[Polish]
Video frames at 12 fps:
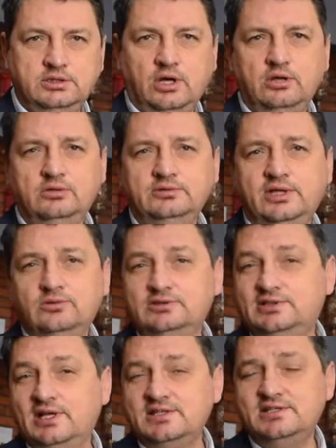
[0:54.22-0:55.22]
Tą
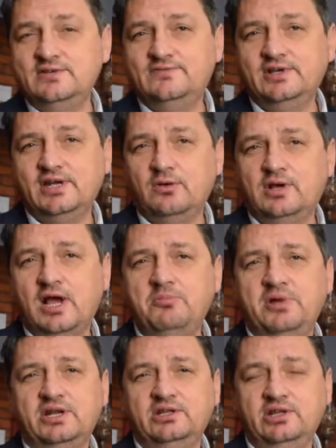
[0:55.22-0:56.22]
degustację wygrał
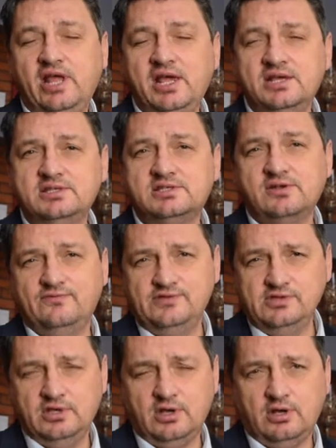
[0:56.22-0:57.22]
Cabernet
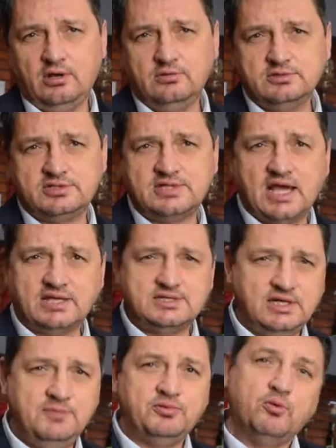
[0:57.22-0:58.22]
Sauvignon z Tax
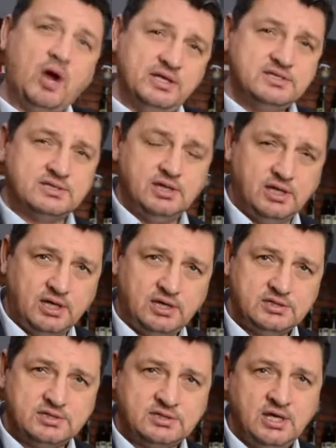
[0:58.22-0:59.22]
Wine
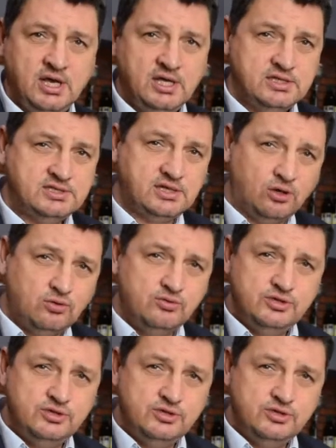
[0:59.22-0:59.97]
Cellars z roku